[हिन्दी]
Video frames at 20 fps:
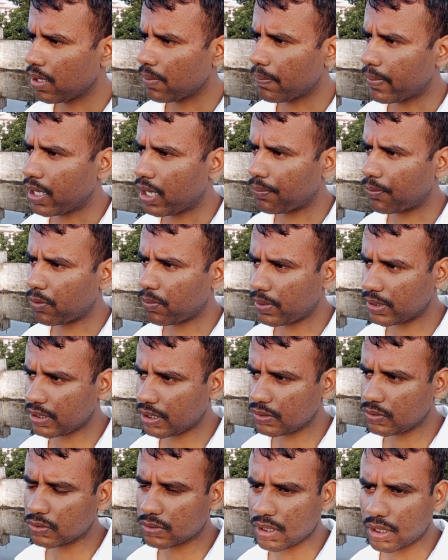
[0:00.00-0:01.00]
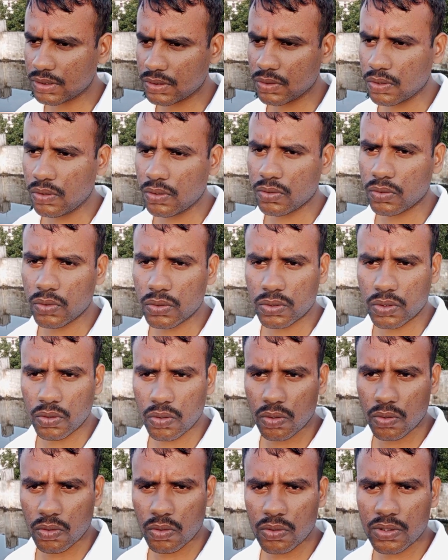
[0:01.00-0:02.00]
मैं आपको बता दूं साथियों कुछ
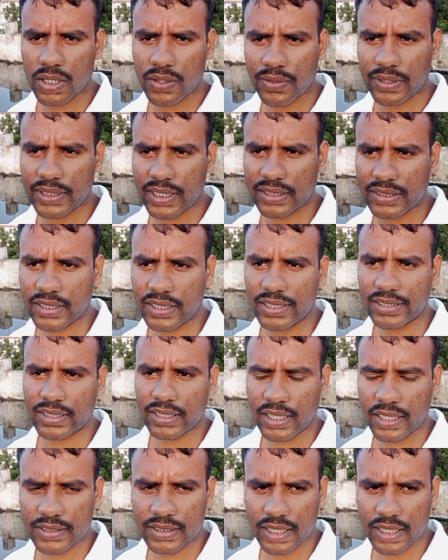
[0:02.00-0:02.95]
लोगों की वजह से इतना